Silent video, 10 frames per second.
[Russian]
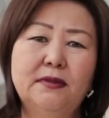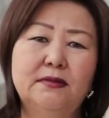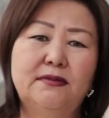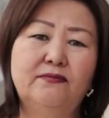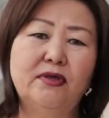
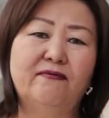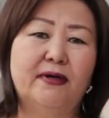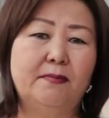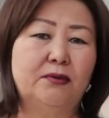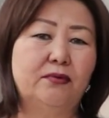сегодня
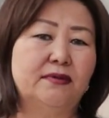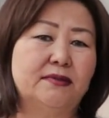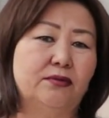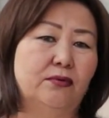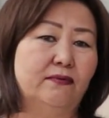
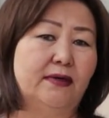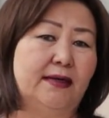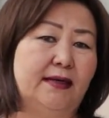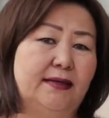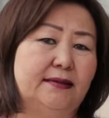формируется новая
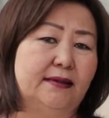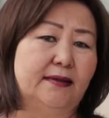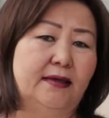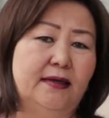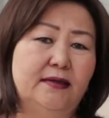элита
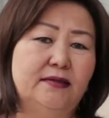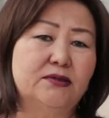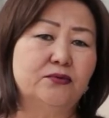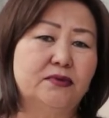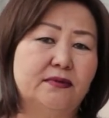
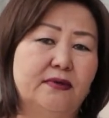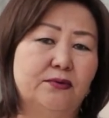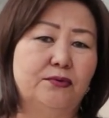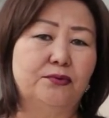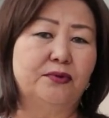искусства и
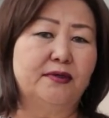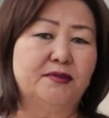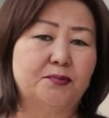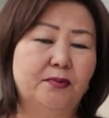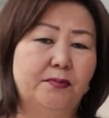культуры
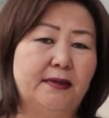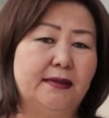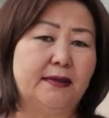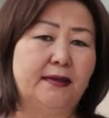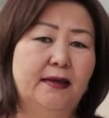
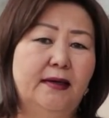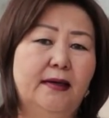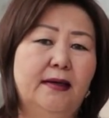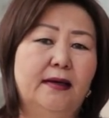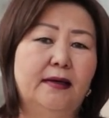республики,
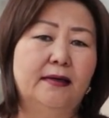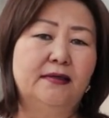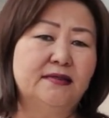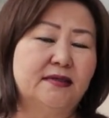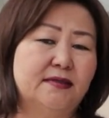
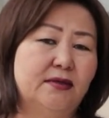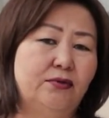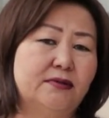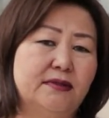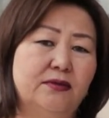где
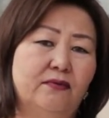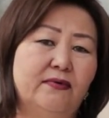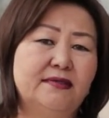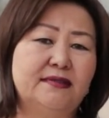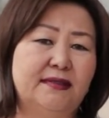создается
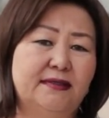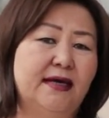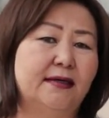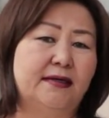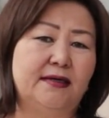новая
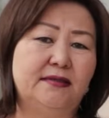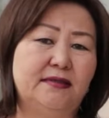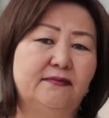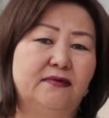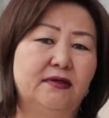среда
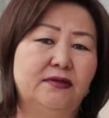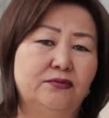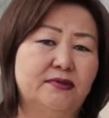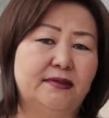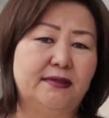креативных
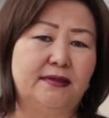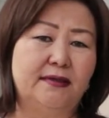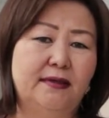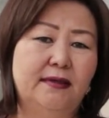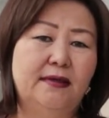индустрий.
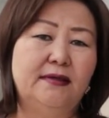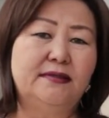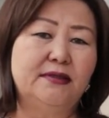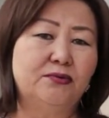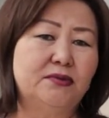
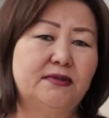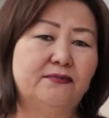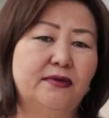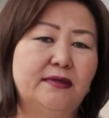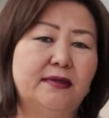Институт
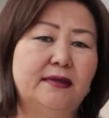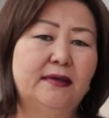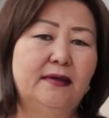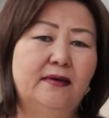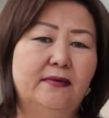сегодня
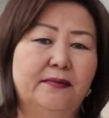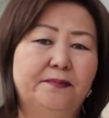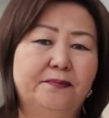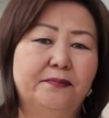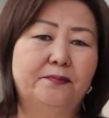
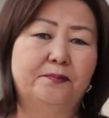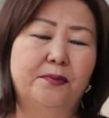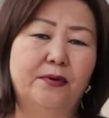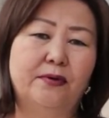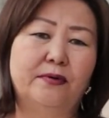Эм,
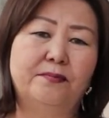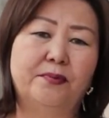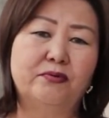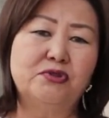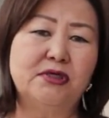по
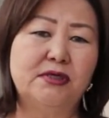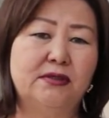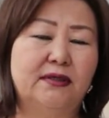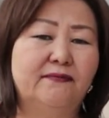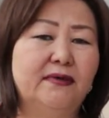поручению
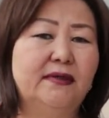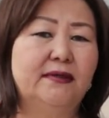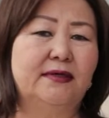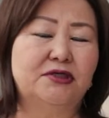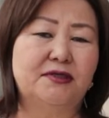главы
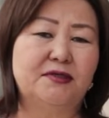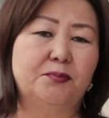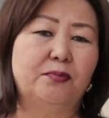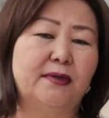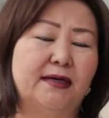нашей
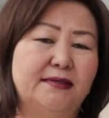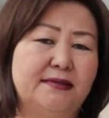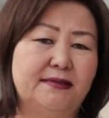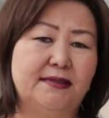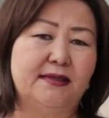республики
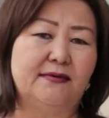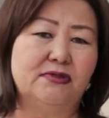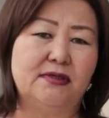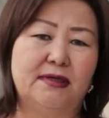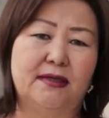Айсена
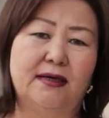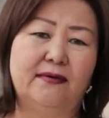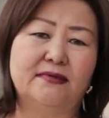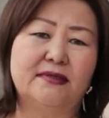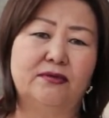Сергеевича
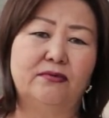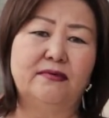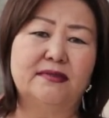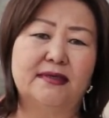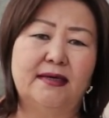Николаева
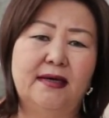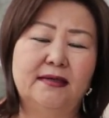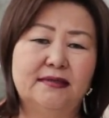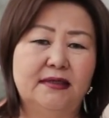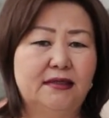становится
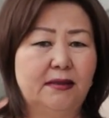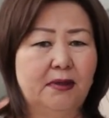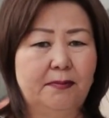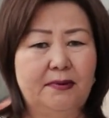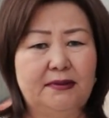центром
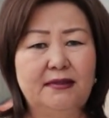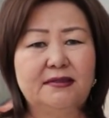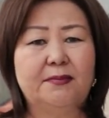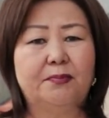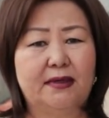
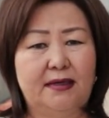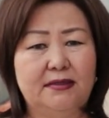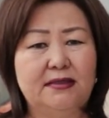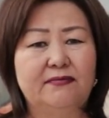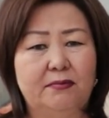компетенции по
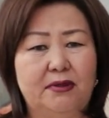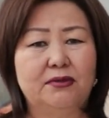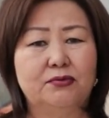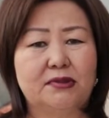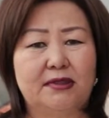креативным
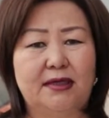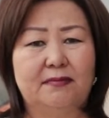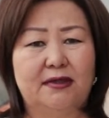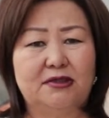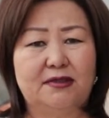
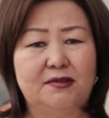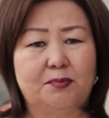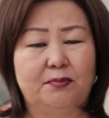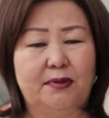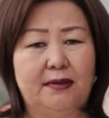индустриям нашей
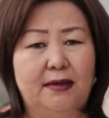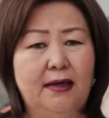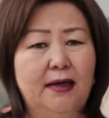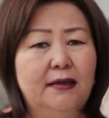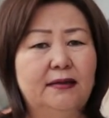республики.
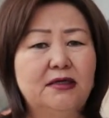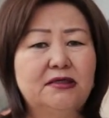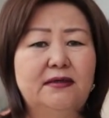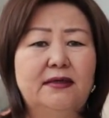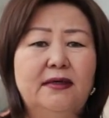
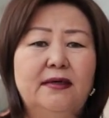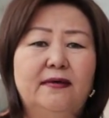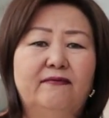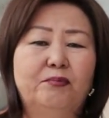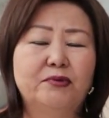Наши
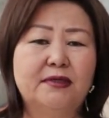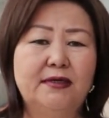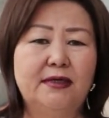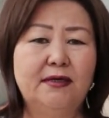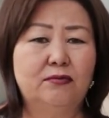
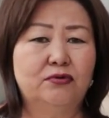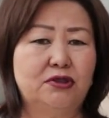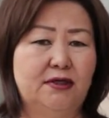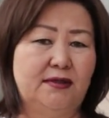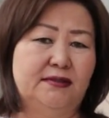выпускники
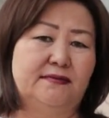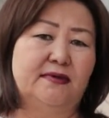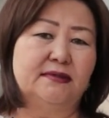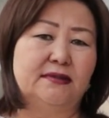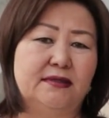уже
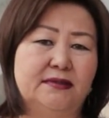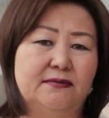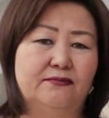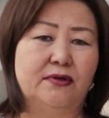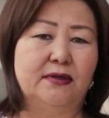известные
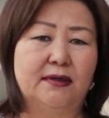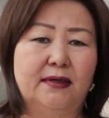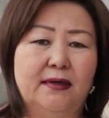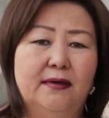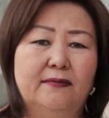сегодня
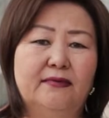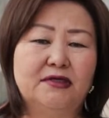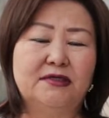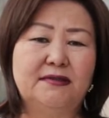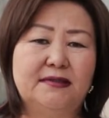в
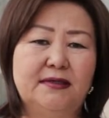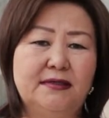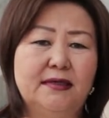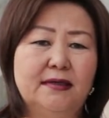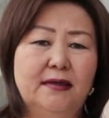нашей
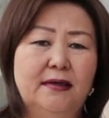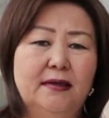среде